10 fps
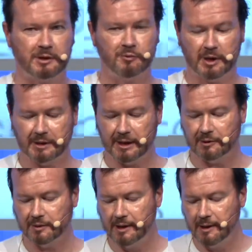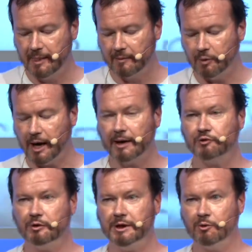まあ、今それによって地
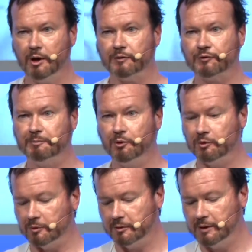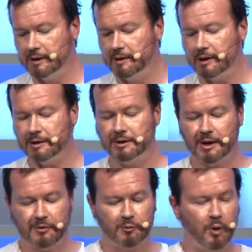球は、え惨めな状態になってい
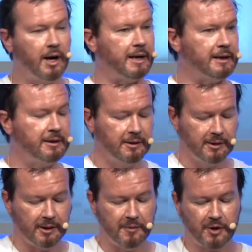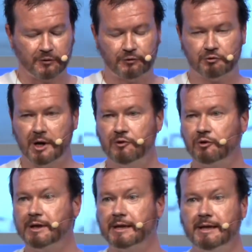ますけれども
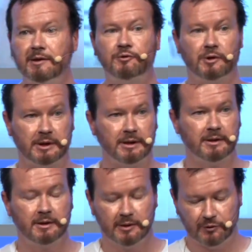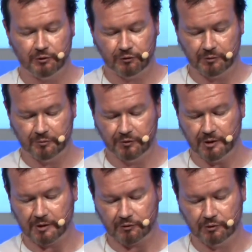ある意味小さい存在だと言える
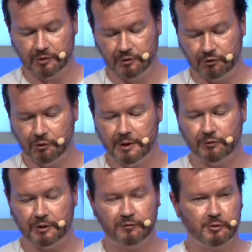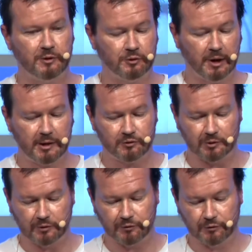でしょうそういった中で、
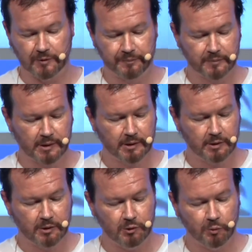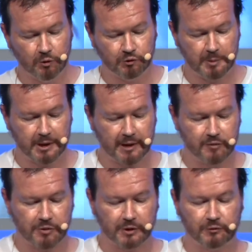えー、崩すことも可
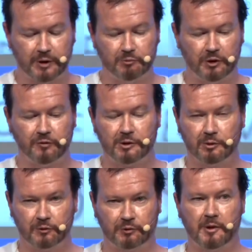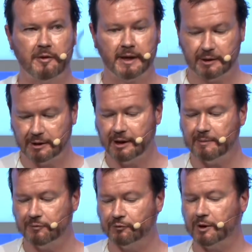能だということなんです知識
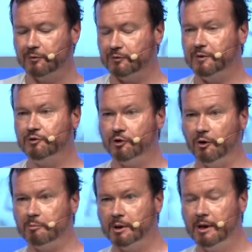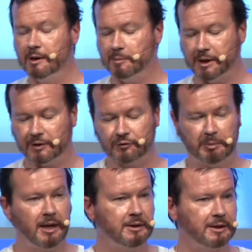人は何でも物事を難しく
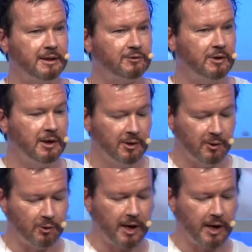しがちであります